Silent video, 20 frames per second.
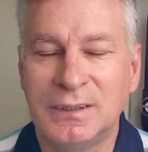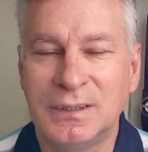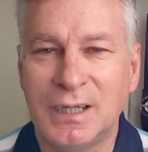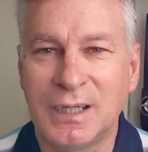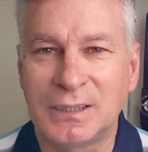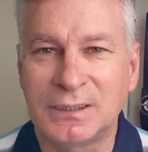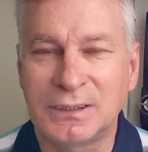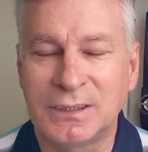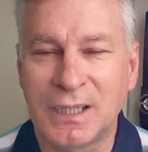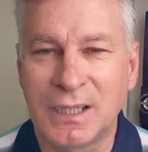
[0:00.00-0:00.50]
e
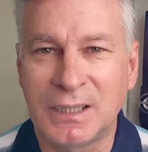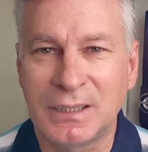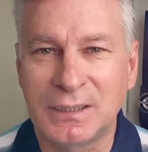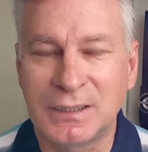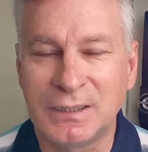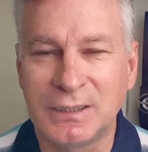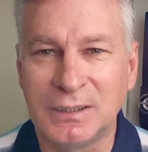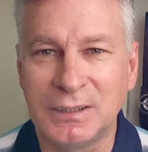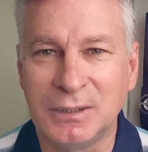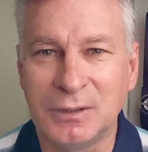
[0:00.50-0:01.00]
achar
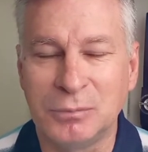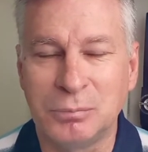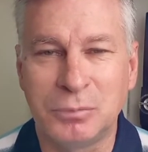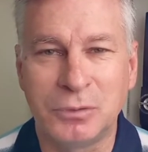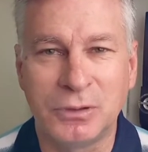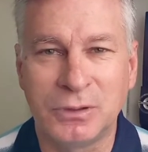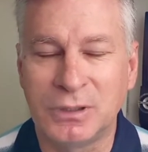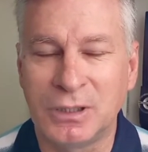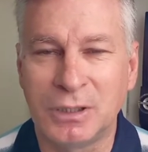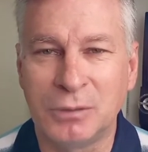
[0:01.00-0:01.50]
que
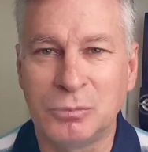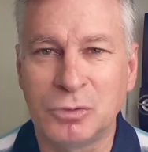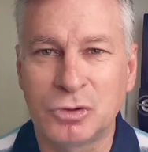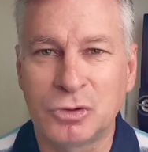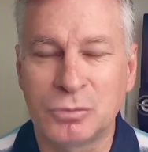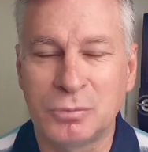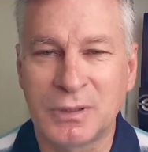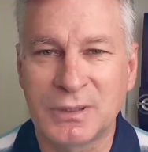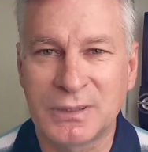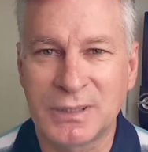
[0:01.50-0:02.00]
por termos uma